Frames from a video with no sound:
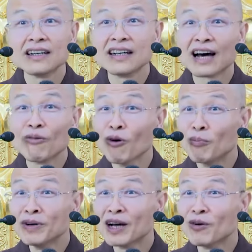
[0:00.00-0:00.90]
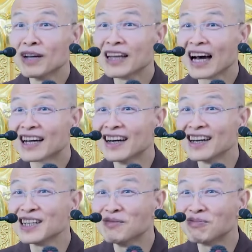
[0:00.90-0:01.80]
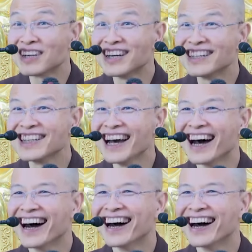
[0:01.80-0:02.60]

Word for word: 那我不能回答可以不可以啊？